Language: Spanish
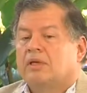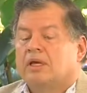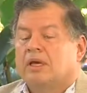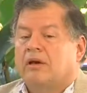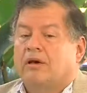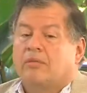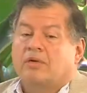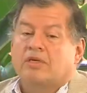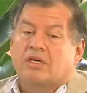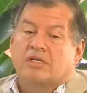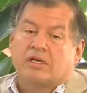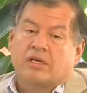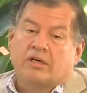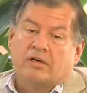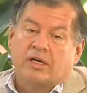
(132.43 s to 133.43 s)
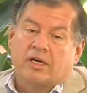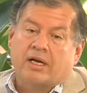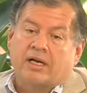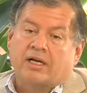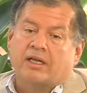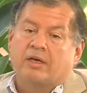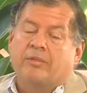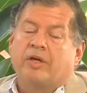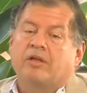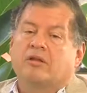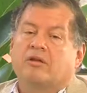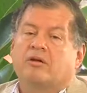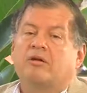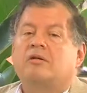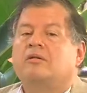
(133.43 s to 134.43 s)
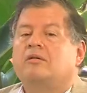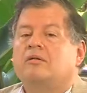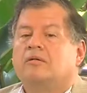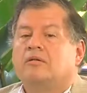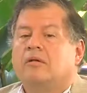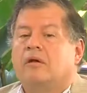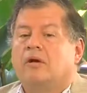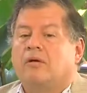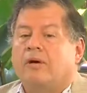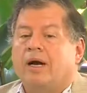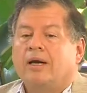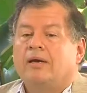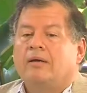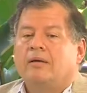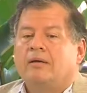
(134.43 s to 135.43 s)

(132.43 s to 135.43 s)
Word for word: ¿Qué vamos a hacer con el calentamiento global?